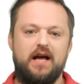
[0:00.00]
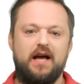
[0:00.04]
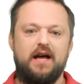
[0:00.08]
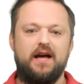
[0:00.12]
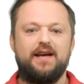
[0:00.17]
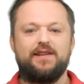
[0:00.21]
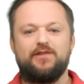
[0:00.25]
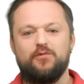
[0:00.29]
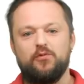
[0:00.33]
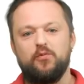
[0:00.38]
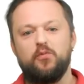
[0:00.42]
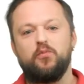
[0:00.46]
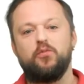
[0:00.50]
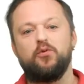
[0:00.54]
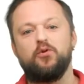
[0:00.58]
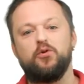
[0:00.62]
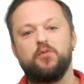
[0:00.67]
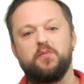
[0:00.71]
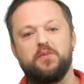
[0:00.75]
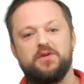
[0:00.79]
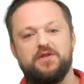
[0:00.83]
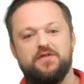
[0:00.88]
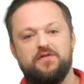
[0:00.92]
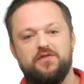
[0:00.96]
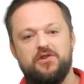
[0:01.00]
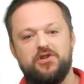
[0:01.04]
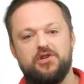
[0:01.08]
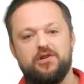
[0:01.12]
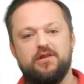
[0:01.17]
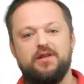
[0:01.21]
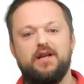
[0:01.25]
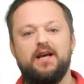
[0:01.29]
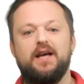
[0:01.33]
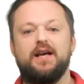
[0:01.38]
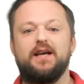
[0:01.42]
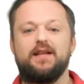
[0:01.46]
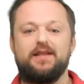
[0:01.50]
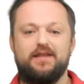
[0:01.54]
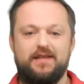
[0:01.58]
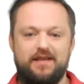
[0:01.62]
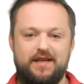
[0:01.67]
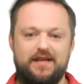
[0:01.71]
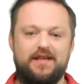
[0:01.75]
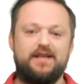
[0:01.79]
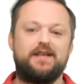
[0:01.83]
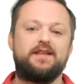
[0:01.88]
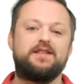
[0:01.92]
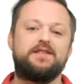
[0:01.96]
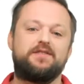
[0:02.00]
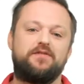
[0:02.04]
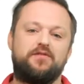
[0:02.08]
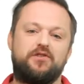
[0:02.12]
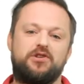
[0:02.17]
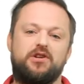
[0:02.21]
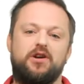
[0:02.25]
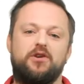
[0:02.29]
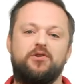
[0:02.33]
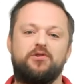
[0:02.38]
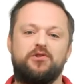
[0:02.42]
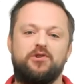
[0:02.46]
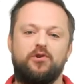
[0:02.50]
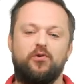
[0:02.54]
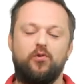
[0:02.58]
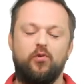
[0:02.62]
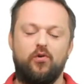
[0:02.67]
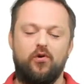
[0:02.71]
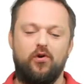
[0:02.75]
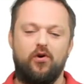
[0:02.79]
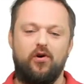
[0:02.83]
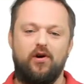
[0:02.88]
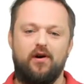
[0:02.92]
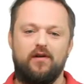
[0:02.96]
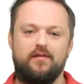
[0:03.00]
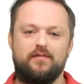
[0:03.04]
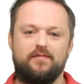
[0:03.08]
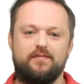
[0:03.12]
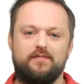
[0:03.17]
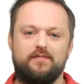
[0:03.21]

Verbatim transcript: Этому будут посвящены три завершающих урока.